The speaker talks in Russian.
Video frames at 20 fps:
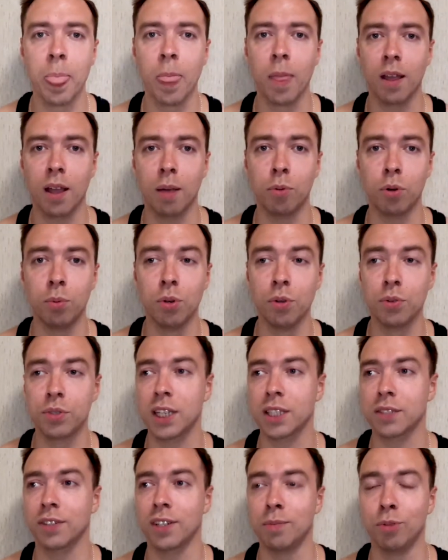обрублю всех
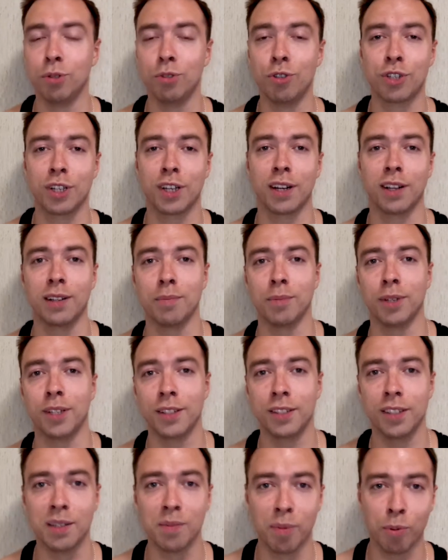своих будущих
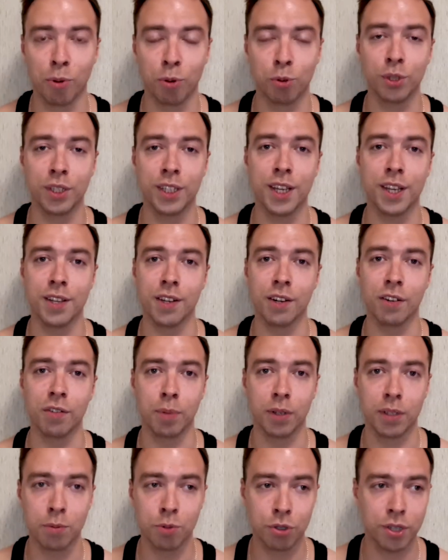рекламодателей по поводу гейнеров,
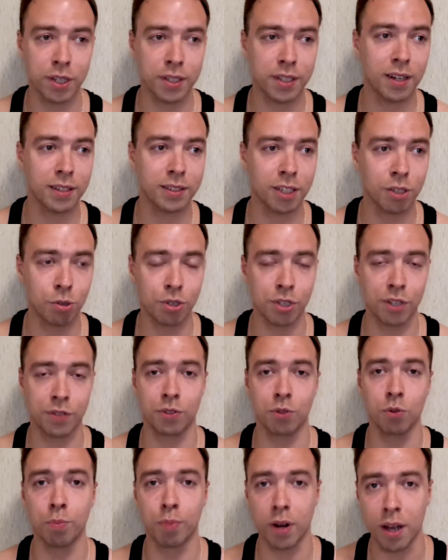потому что я тебе расскажу сейчас
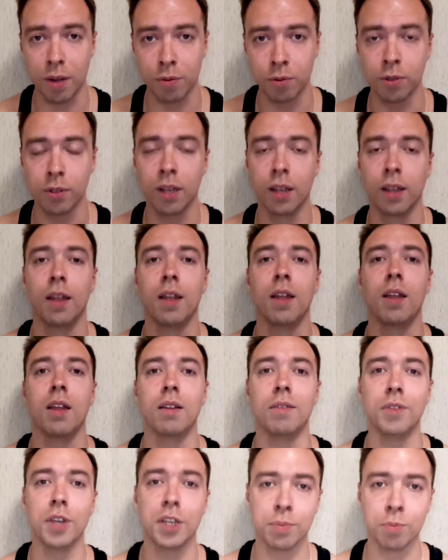всю правду,
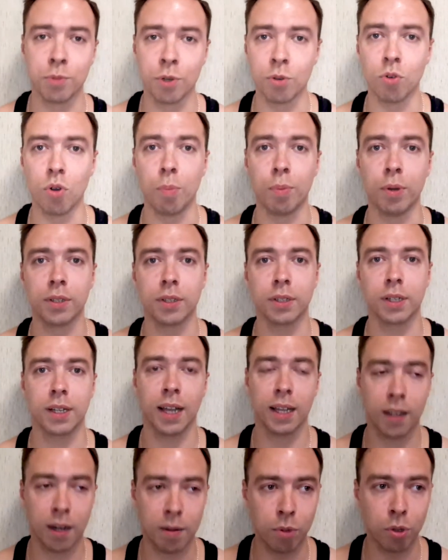весь мой опыт,
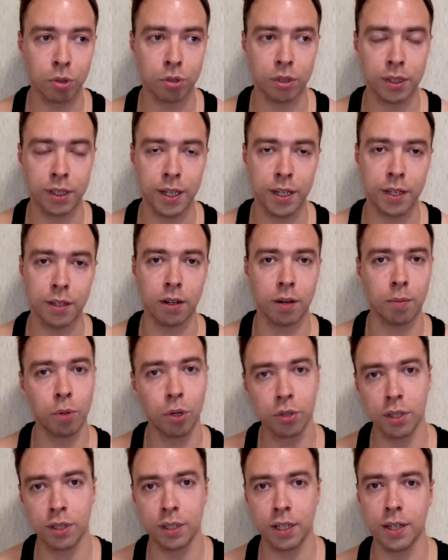как работает гейнер,
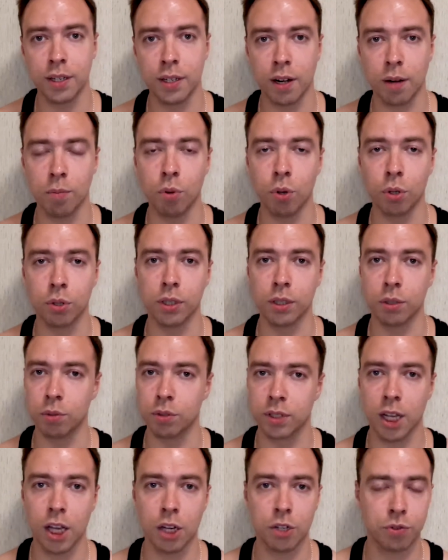работает или не работает, ты
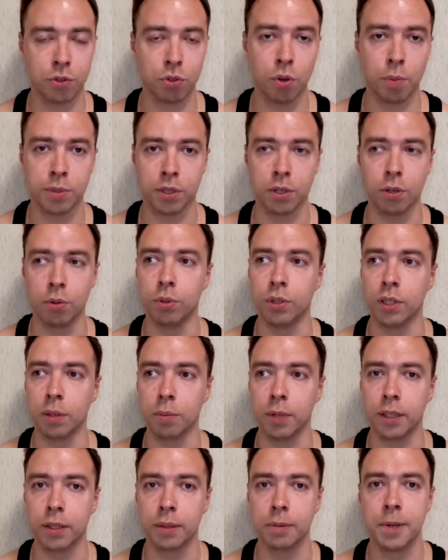узнаешь все абсолютно об
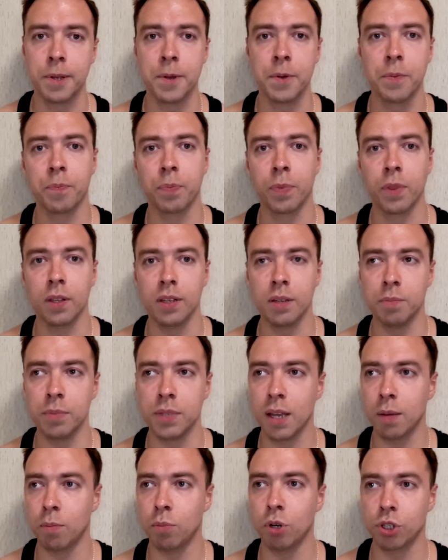этом. И
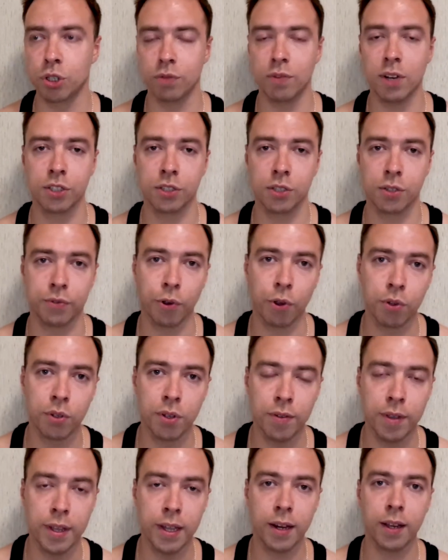мне больше важно твое
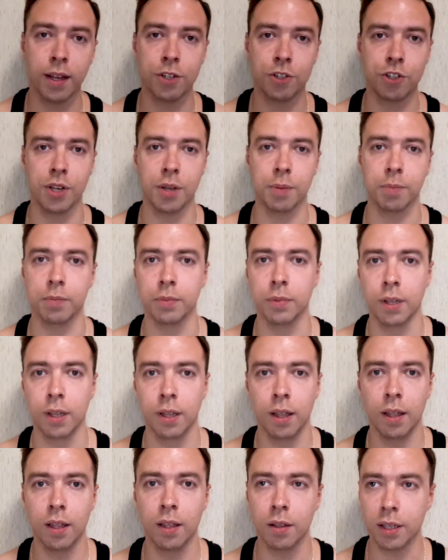доверие, чем
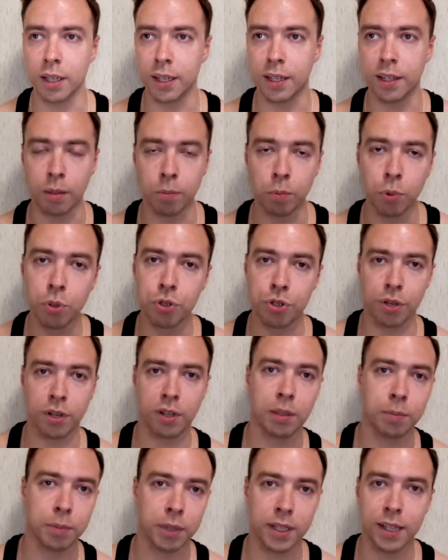какие-то будущие
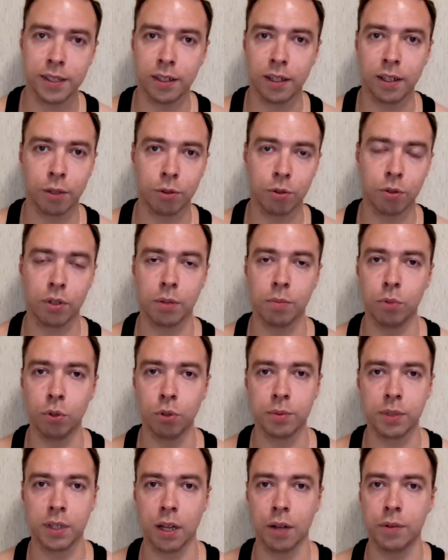рекламодатели, которые
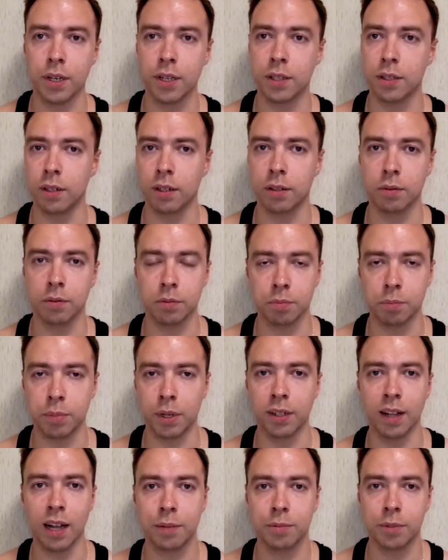будут мне говорить,
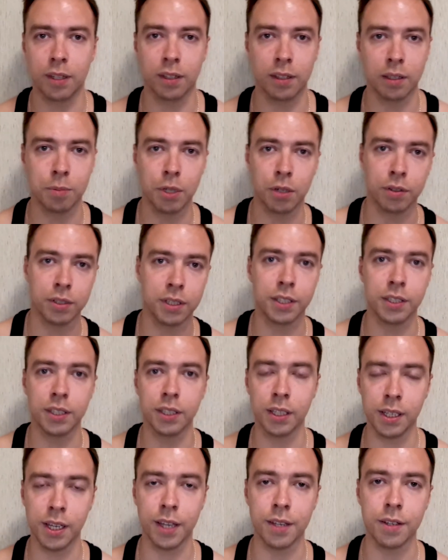предлагать мне рекламировать их
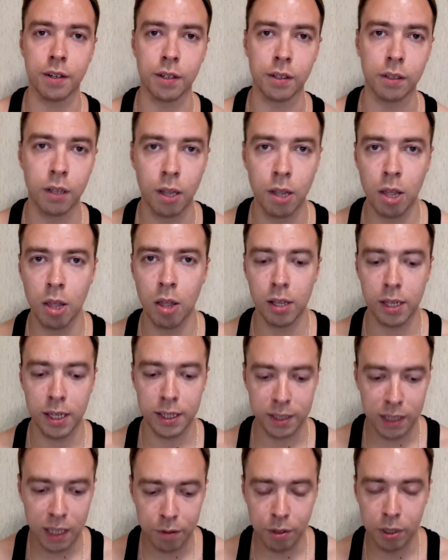гейнеры.
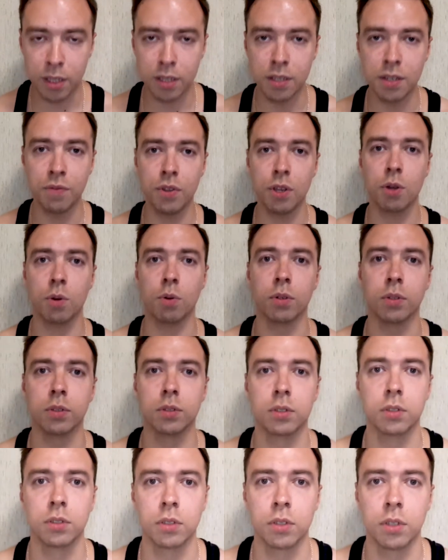Если я в это не верю,
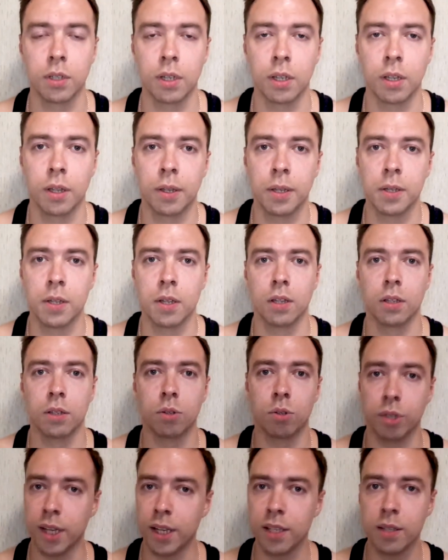
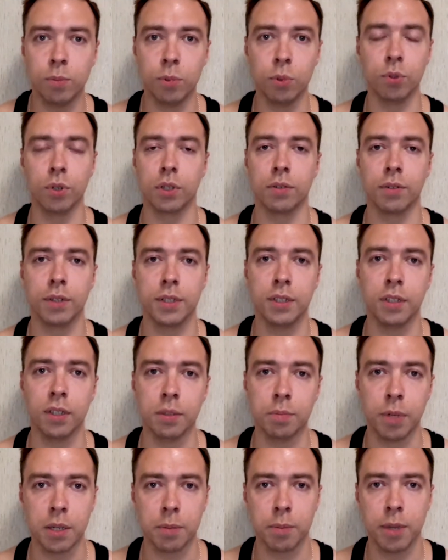то я не буду этого
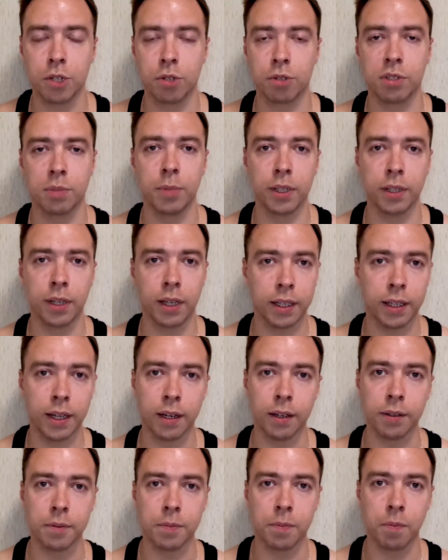делать, понимаешь, у себя на
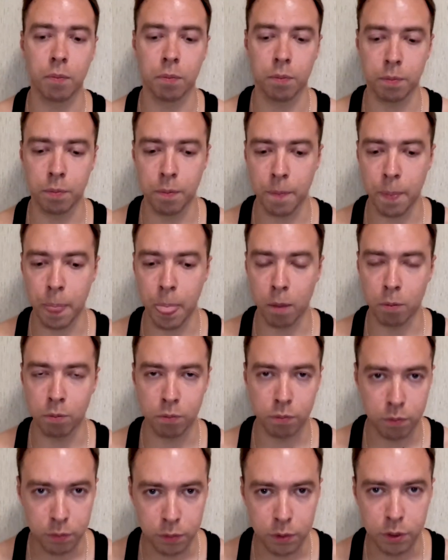канале.
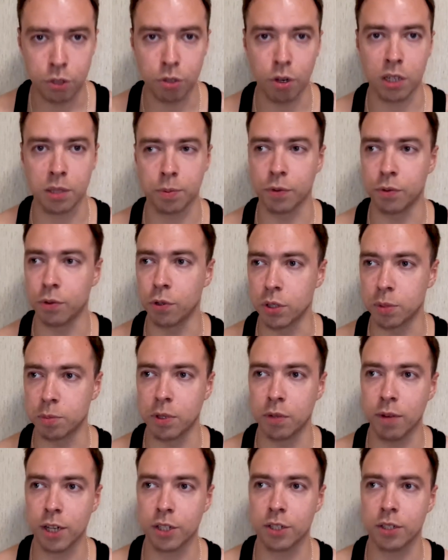Еще раз повторюсь, мне
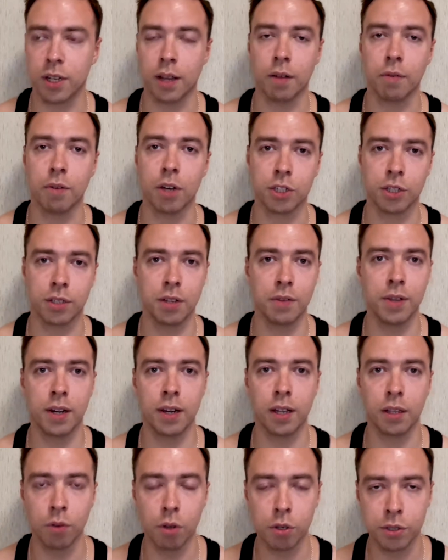важно ваше
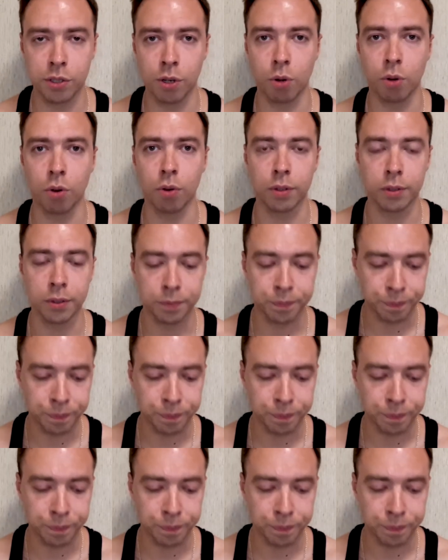доверие, твое здоровье.